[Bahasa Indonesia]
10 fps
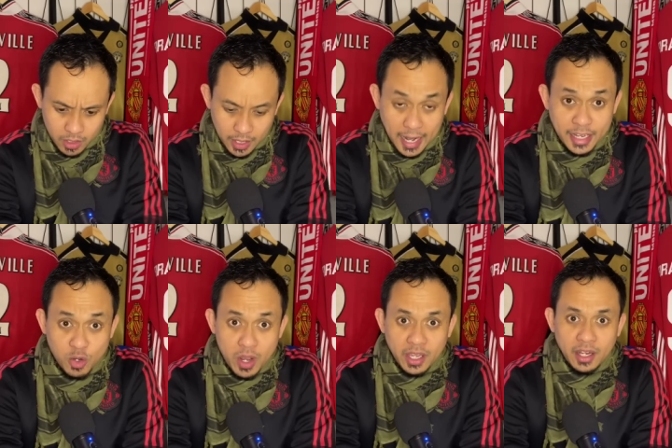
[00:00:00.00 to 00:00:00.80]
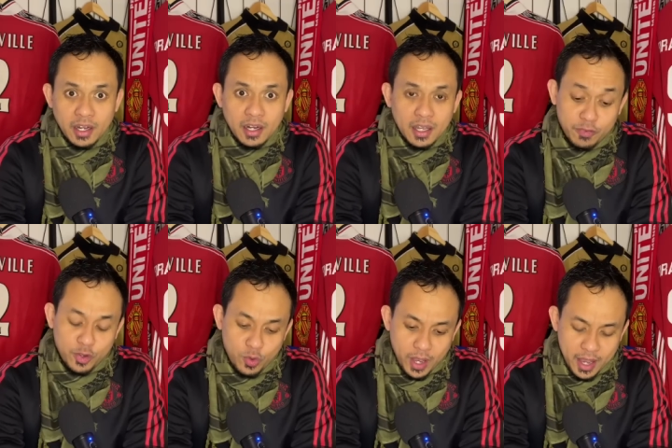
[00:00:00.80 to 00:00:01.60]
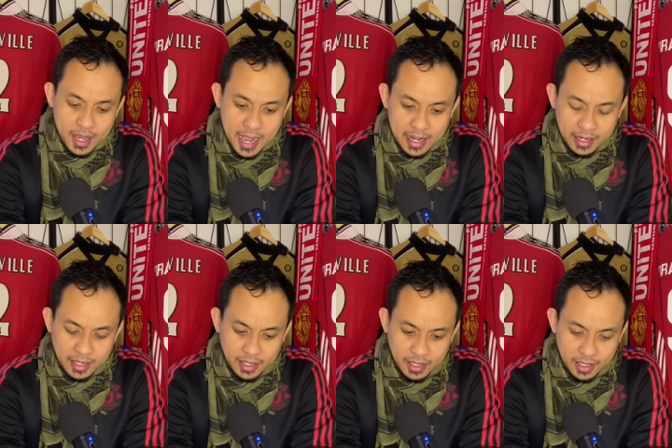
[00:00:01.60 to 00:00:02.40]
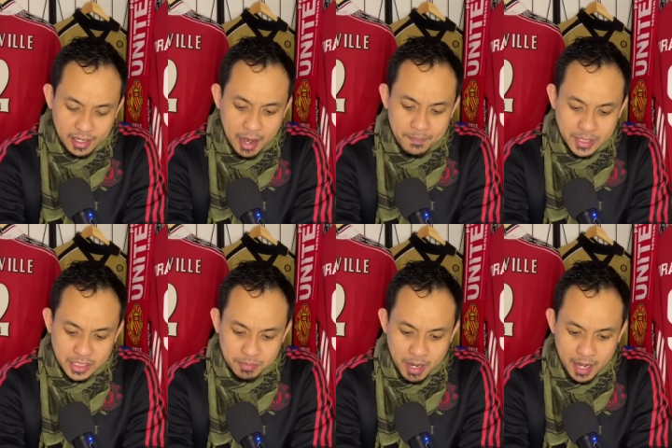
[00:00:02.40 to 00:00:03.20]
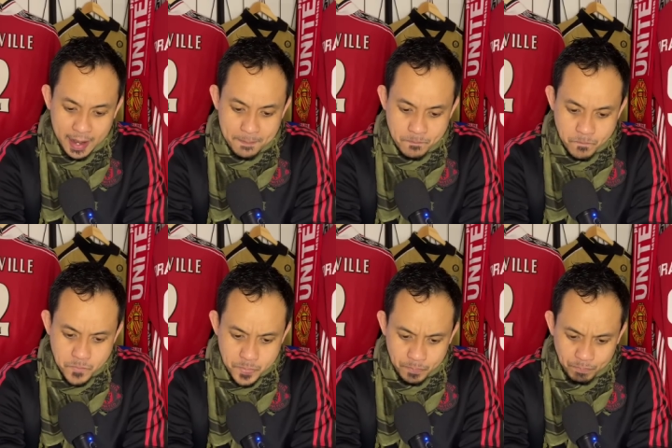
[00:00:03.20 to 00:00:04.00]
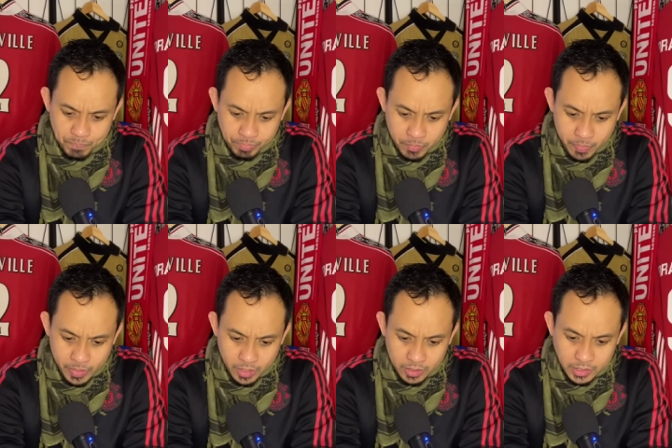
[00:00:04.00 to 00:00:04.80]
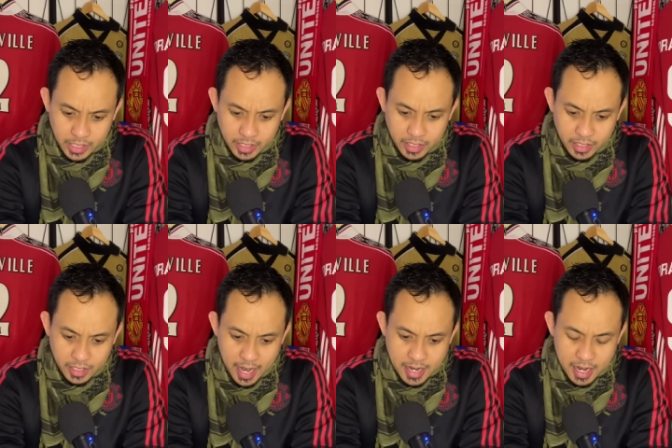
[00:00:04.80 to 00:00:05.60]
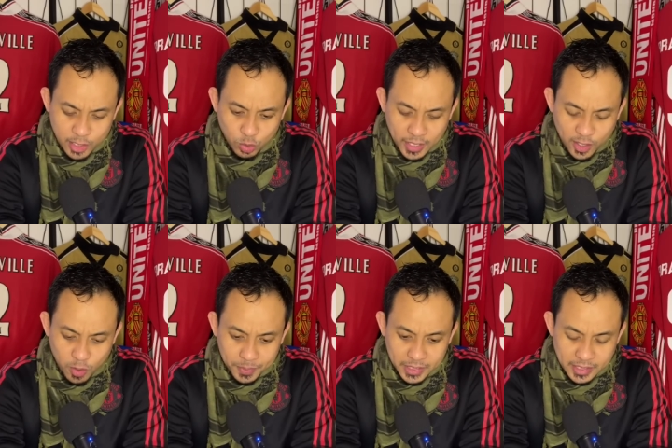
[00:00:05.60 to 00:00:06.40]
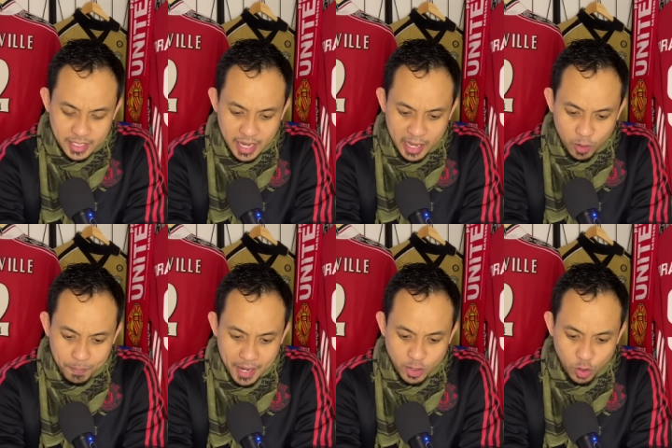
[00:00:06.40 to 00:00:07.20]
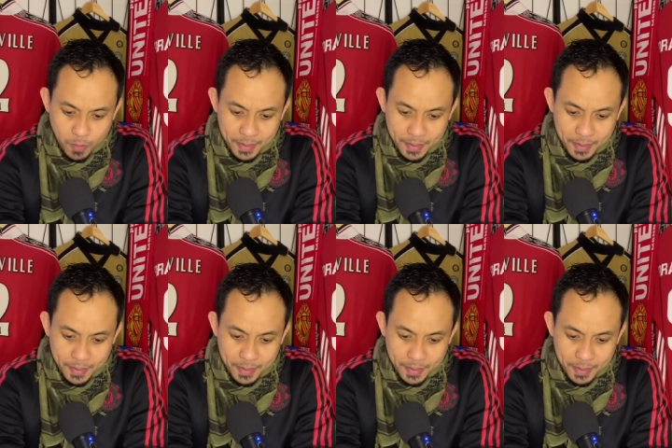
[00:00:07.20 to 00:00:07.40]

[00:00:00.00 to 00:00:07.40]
Kali ini gue ingin view ya, hari Kamis malam. Jadi ada lanjutan kompetisi di Eropa, Europa